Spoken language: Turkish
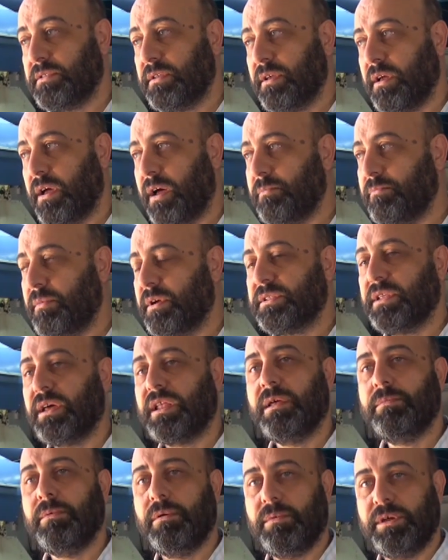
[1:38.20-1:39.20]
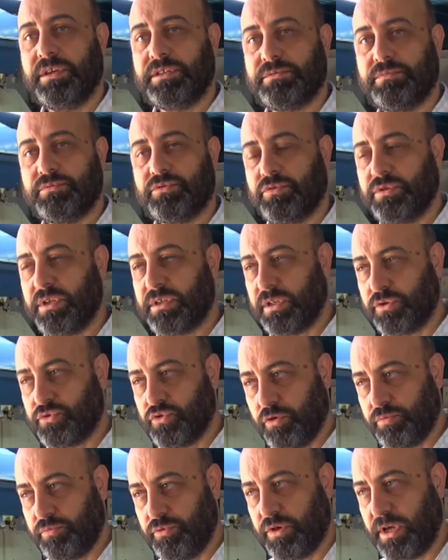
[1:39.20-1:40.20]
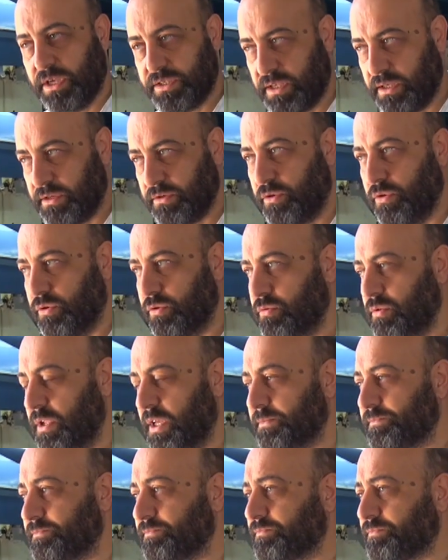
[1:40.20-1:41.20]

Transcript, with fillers: ham madde alamamayışımız. Onlar da çok büyük hasar gördüler.